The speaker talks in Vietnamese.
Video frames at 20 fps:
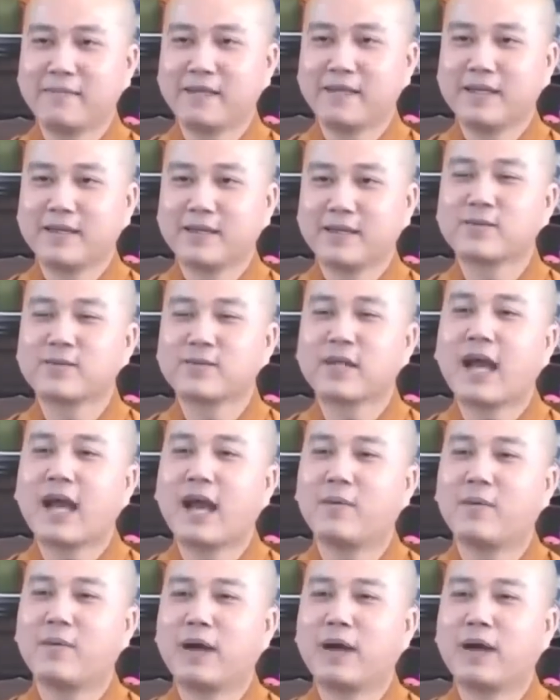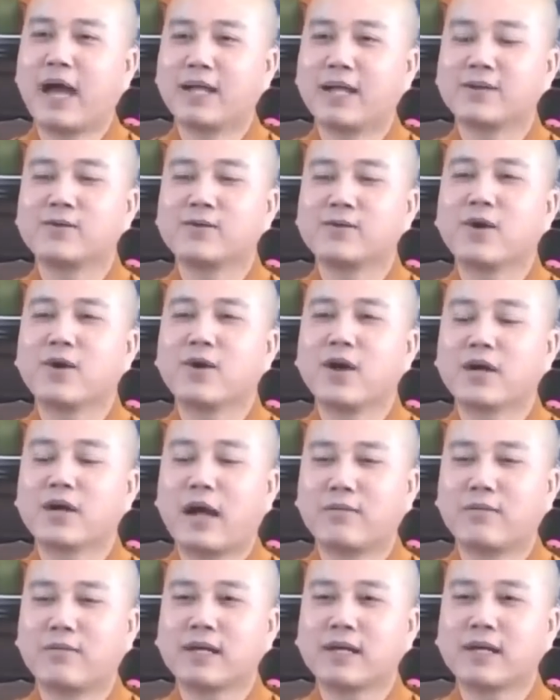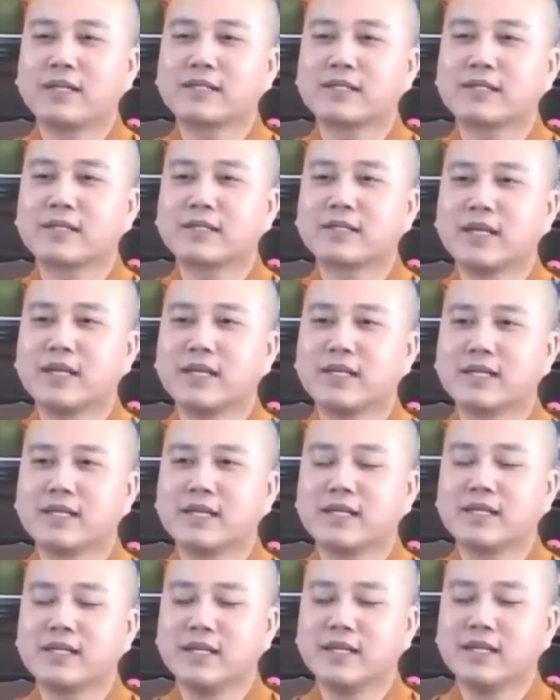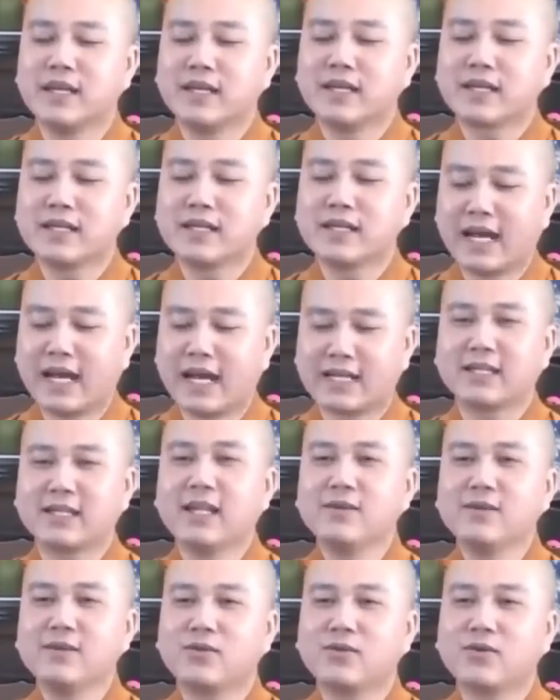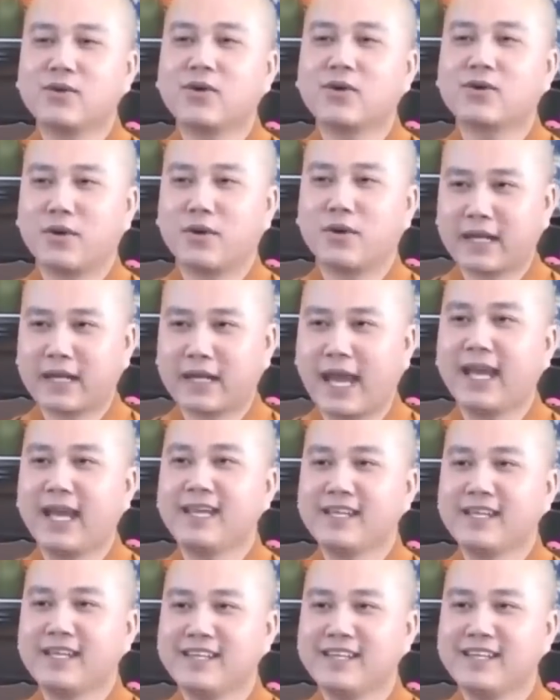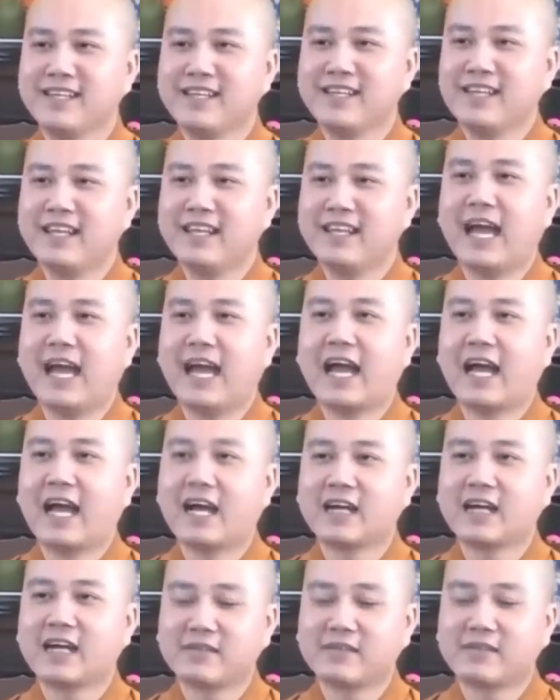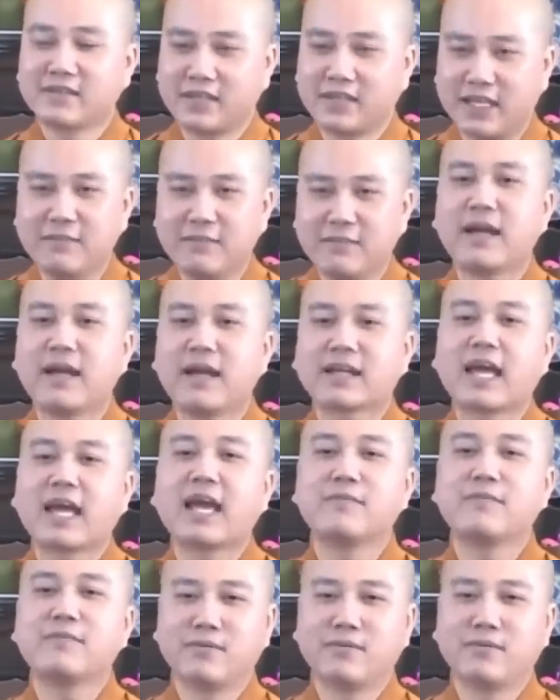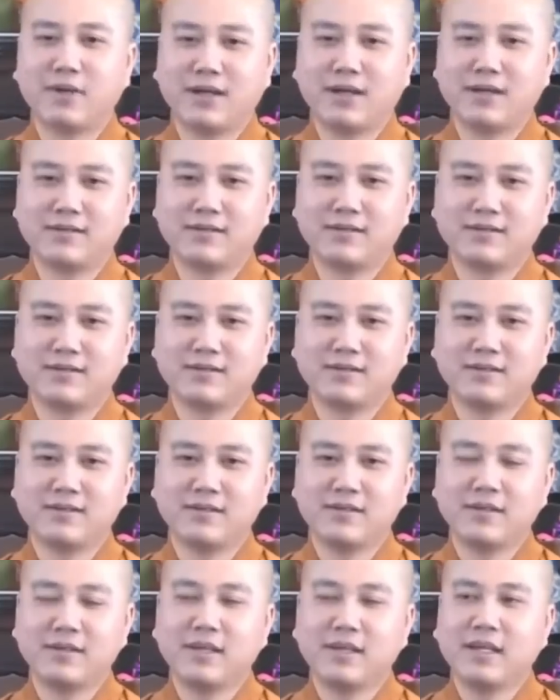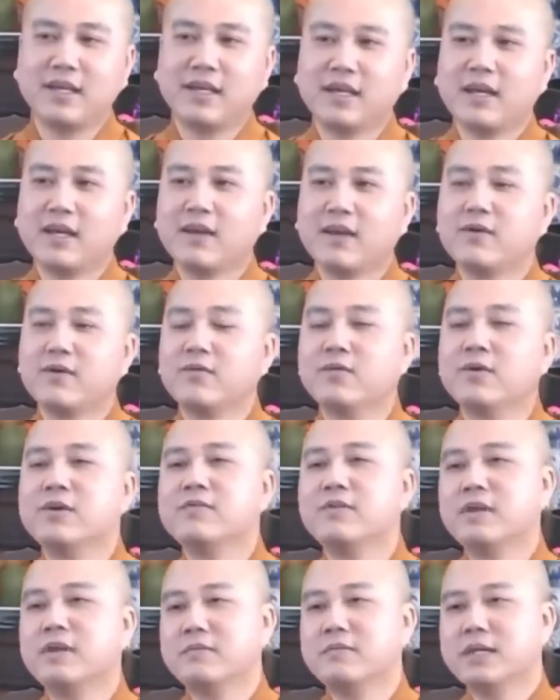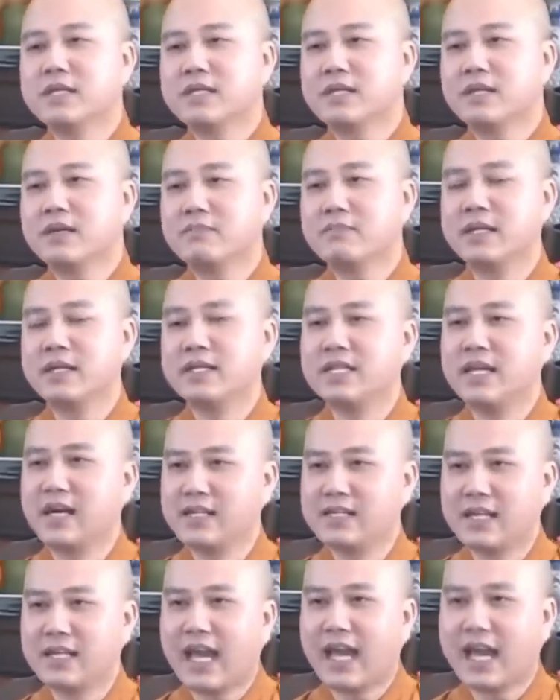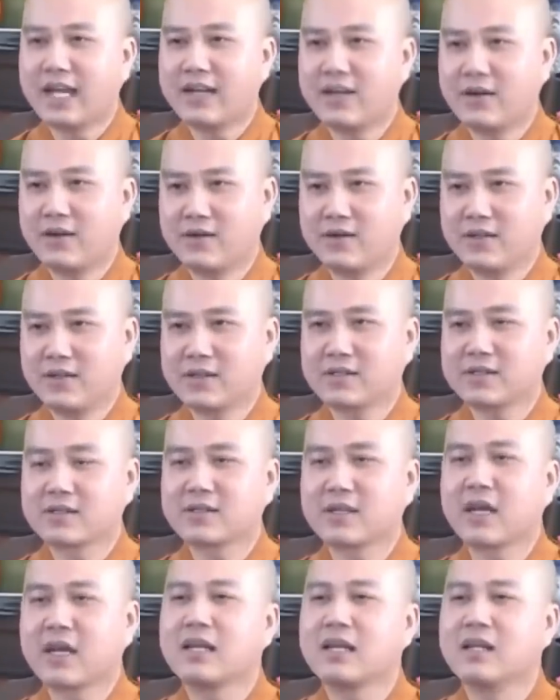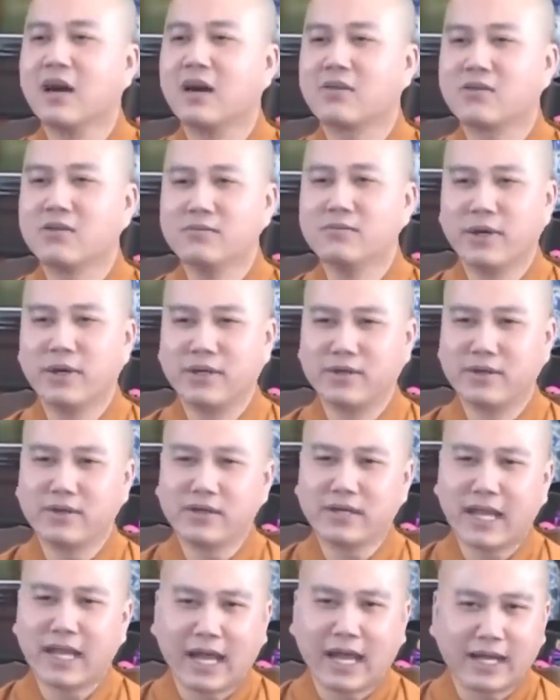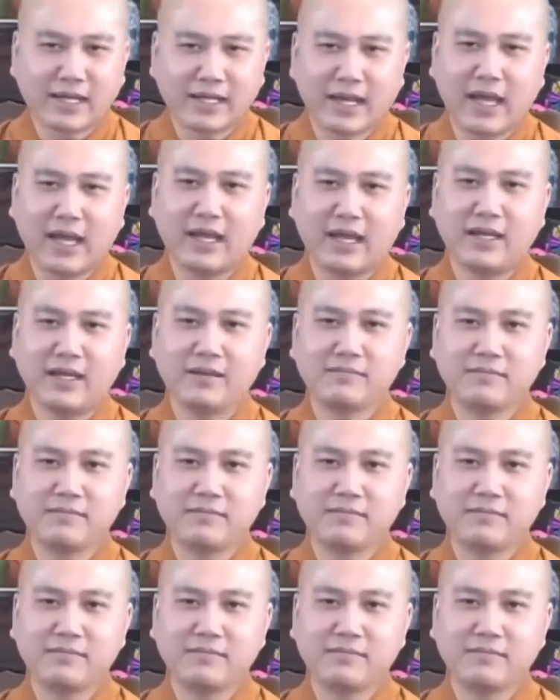chúng ta học hạnh của con học cái cái cái cái đặc tính của con cọp cái á, là chỉ mang thai một lần quý vị biết á, mình giận ai rồi á, cái ngực của mình nó nặng nề lắm